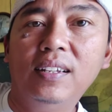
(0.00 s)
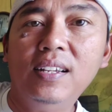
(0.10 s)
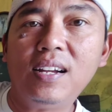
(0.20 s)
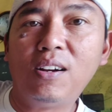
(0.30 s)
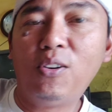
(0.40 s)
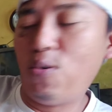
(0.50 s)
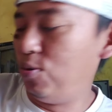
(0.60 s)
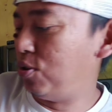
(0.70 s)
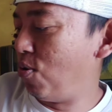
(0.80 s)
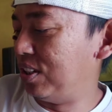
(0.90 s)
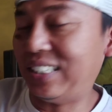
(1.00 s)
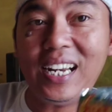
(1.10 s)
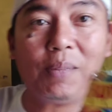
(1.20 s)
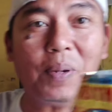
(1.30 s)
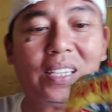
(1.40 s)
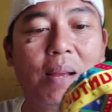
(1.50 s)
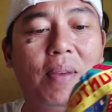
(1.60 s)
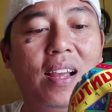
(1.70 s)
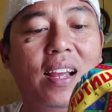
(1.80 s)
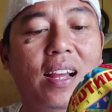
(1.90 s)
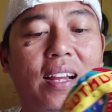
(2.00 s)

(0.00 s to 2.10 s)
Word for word: ya untuk snack pertama